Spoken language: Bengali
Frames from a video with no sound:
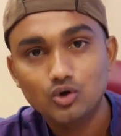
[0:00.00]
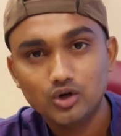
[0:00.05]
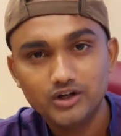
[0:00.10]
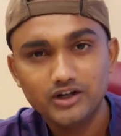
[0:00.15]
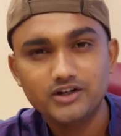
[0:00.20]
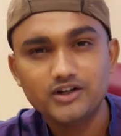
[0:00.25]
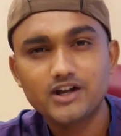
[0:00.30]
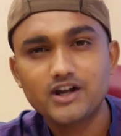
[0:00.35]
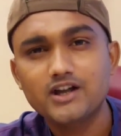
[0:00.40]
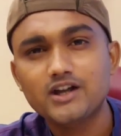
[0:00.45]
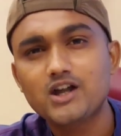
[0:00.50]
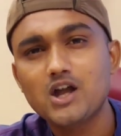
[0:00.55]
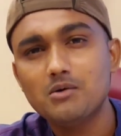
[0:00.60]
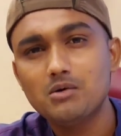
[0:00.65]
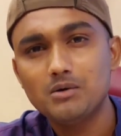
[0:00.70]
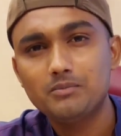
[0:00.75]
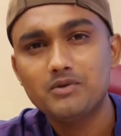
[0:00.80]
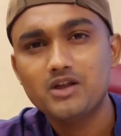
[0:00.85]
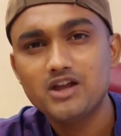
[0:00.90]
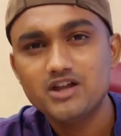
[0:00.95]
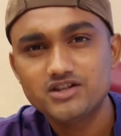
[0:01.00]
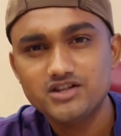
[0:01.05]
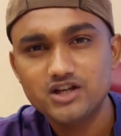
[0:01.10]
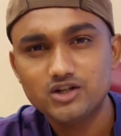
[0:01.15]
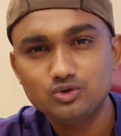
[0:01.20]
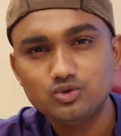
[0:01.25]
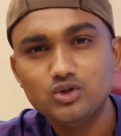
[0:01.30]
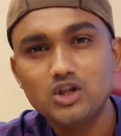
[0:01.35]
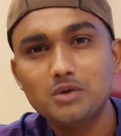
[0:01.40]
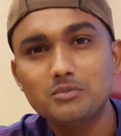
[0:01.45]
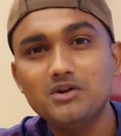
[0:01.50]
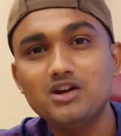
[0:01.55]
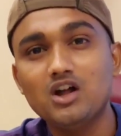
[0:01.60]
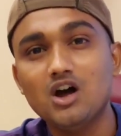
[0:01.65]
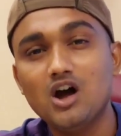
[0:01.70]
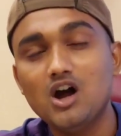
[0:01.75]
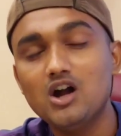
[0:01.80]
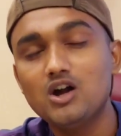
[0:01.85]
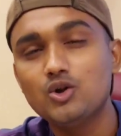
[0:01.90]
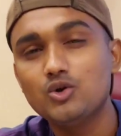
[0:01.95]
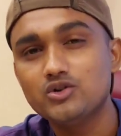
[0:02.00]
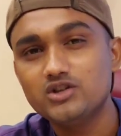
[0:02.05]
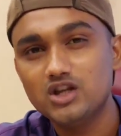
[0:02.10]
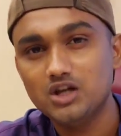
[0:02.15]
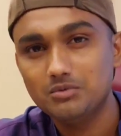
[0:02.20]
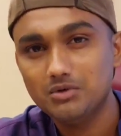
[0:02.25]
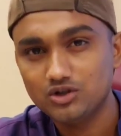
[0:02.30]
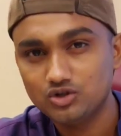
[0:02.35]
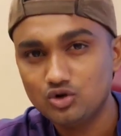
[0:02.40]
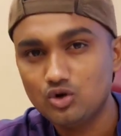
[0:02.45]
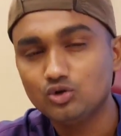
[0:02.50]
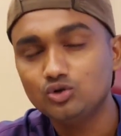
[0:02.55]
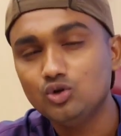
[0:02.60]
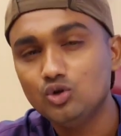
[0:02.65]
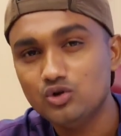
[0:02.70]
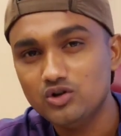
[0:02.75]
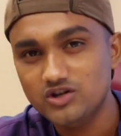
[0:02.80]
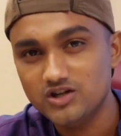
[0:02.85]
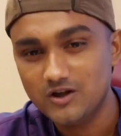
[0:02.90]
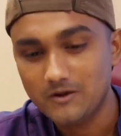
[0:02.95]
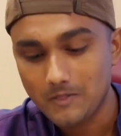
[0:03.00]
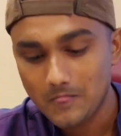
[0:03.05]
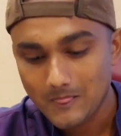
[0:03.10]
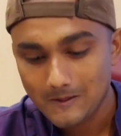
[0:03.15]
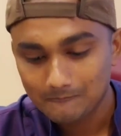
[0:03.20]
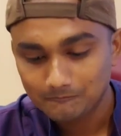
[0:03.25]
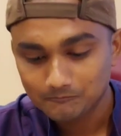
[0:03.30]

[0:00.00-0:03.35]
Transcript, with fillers: অনেক জায়গায় কাবাব খেয়েছি একটু দেখবেন হার্ড হয়ে যায় বা শক্ত হয়ে যায়